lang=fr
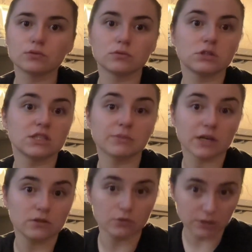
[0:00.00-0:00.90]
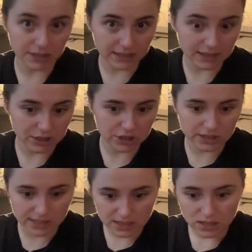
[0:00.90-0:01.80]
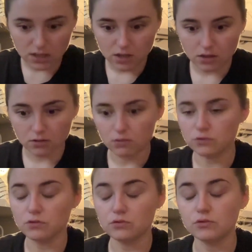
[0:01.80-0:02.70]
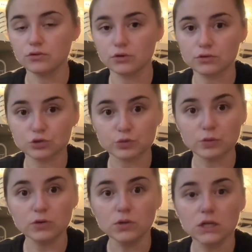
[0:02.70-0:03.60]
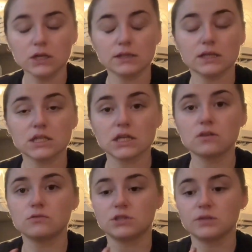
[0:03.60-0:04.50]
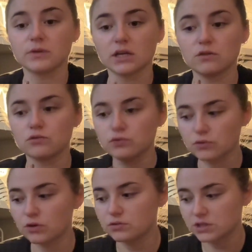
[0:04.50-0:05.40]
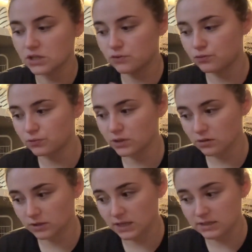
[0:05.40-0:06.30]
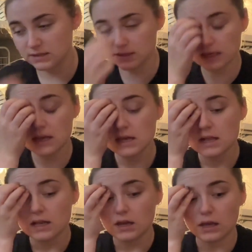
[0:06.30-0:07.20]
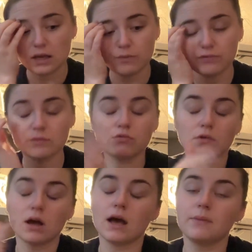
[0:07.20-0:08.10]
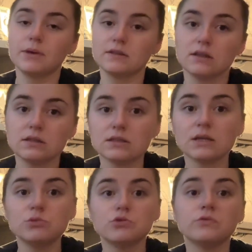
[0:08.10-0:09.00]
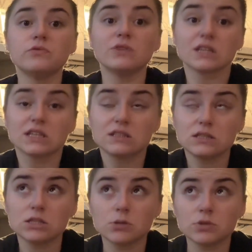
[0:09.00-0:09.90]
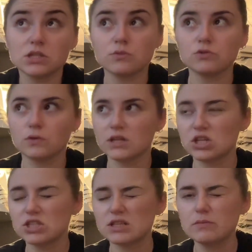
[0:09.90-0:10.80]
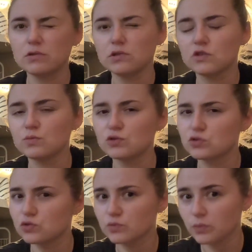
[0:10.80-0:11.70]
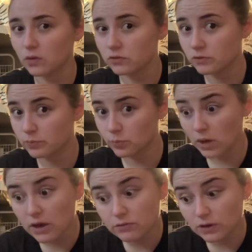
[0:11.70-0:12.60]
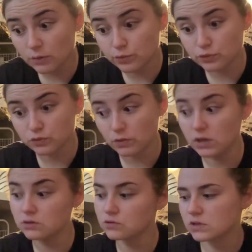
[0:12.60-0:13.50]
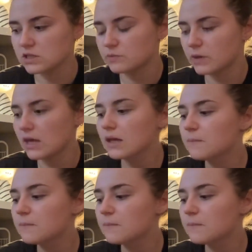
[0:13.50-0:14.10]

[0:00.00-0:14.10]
j'aimerais ne rien acheter de, rangement. Déjà, donc j'aimerais tout ranger, tout réorganiser. Et puis bon, après cette étape, je verrai si jamais j'ai besoin d'acheter. Mais honnêtement, je ne pense pas avoir besoin, je l'espère.